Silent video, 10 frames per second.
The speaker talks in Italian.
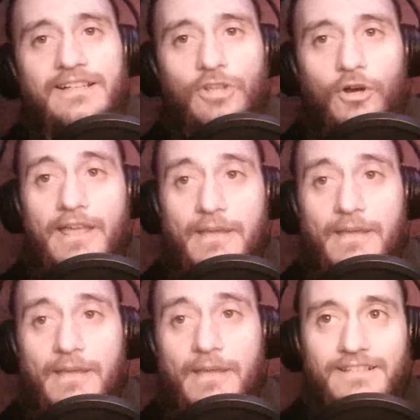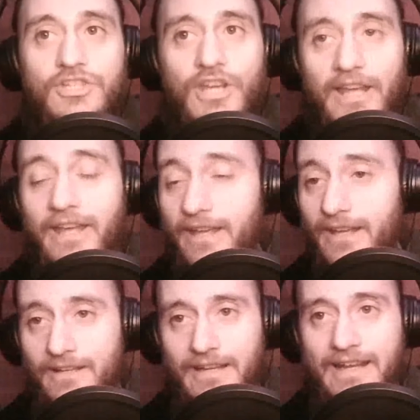Doc e Marty,
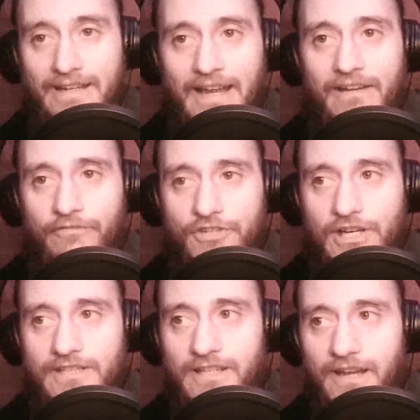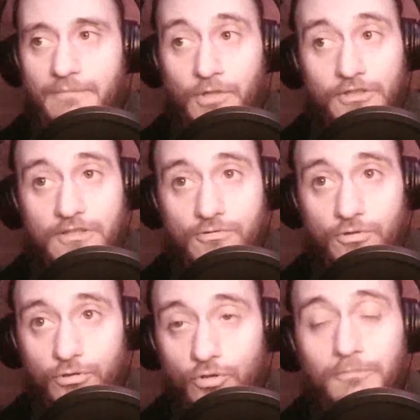c'è nel canale ufficiale di Rick e Morty su
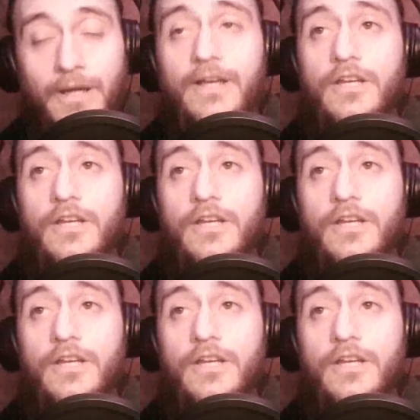YouTube,